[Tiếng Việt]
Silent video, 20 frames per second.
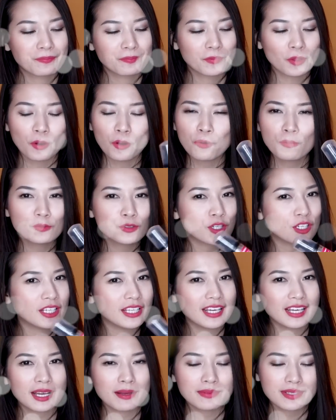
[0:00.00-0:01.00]
nó không cho
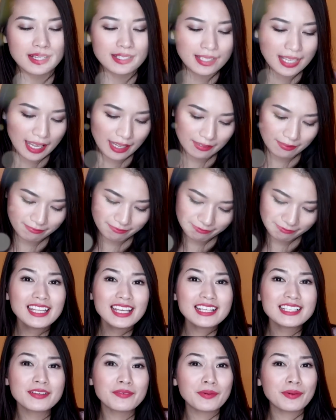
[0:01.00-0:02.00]
ly cảm giác sạch
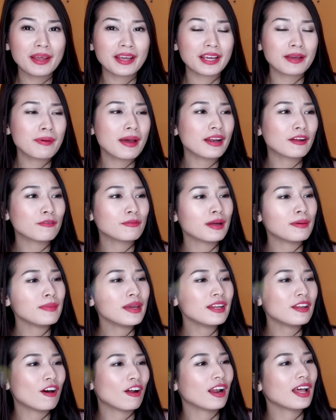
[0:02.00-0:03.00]
Nhìn sản phẩm này các bạn cũng đã
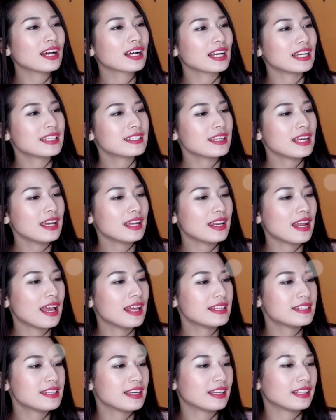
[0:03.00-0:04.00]
biết đó là cái gì
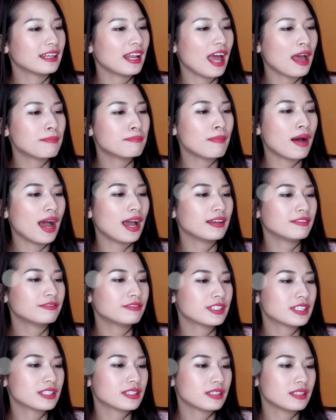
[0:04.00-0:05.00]
Đấy chính là By
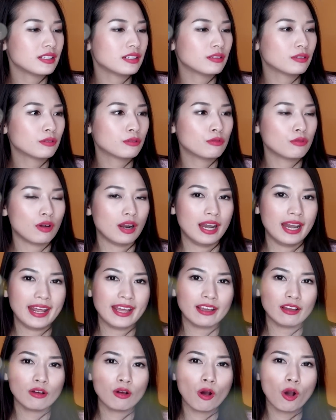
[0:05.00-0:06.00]
Facile của
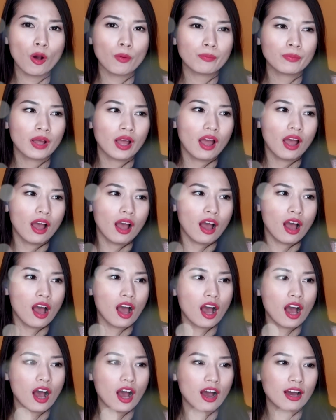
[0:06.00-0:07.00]
Lancome
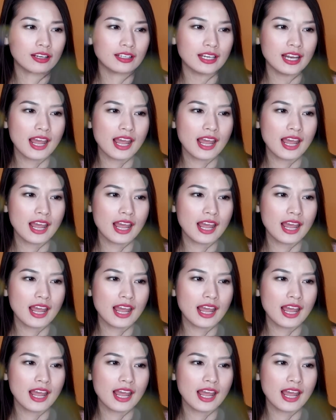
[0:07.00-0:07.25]
à,